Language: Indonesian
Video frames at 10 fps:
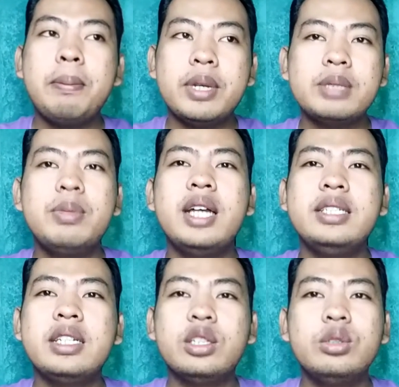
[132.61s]
pas
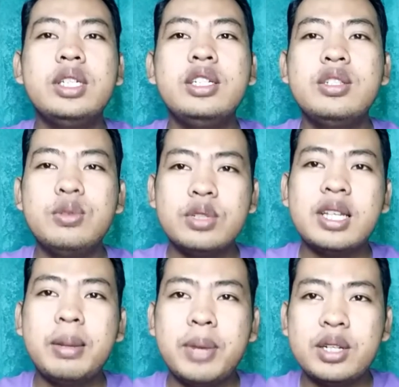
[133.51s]
belajar itu jadi
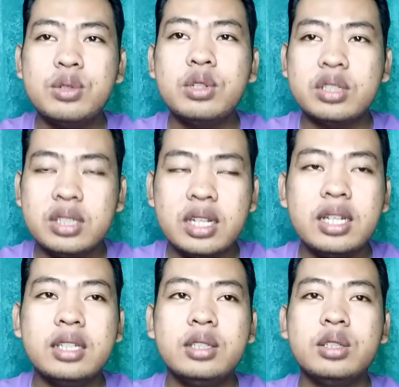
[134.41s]
susah
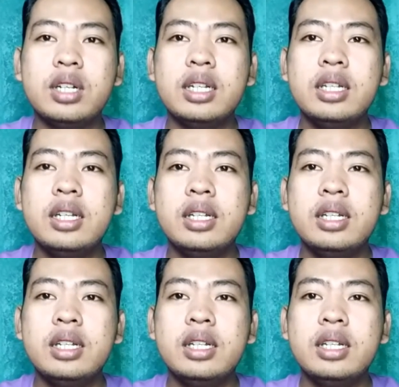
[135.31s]
masuknya gitu kan